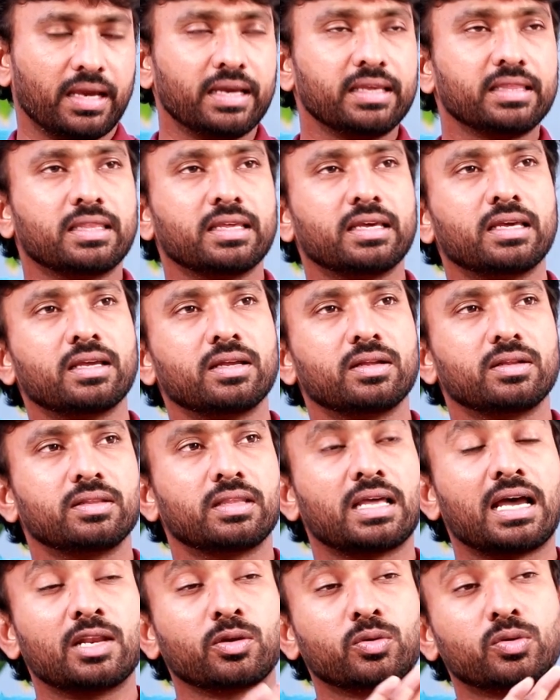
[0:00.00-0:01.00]
అయితే
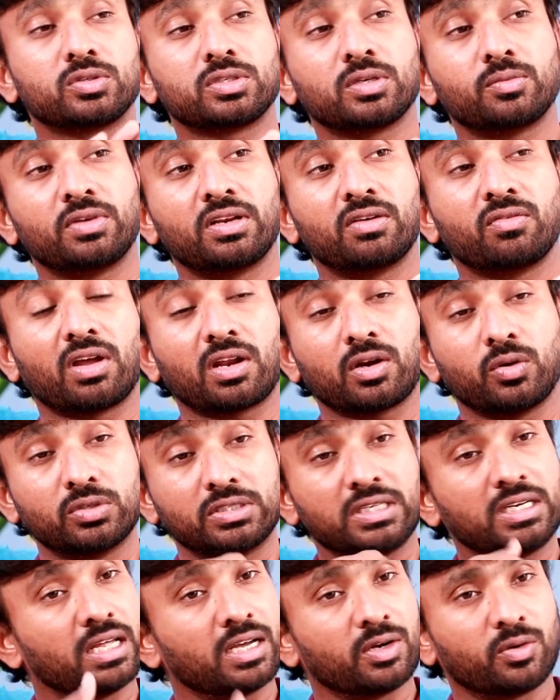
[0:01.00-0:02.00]
దానికోసం నేను
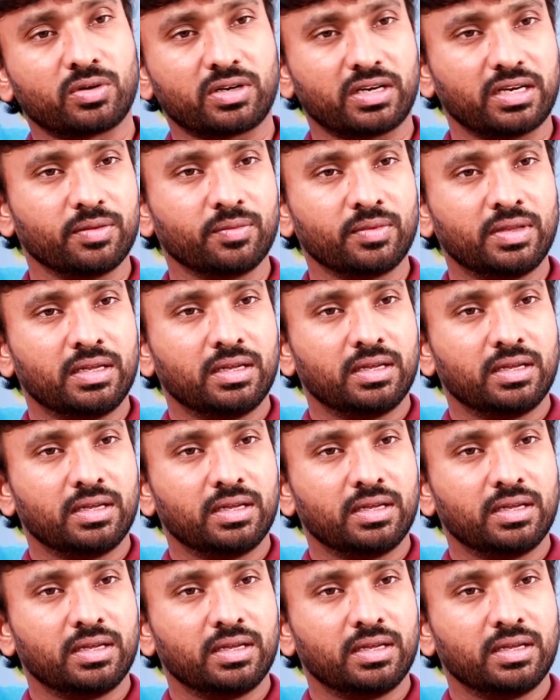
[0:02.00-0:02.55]
వర్కౌట్ చేయడానికి కూడా రెడీ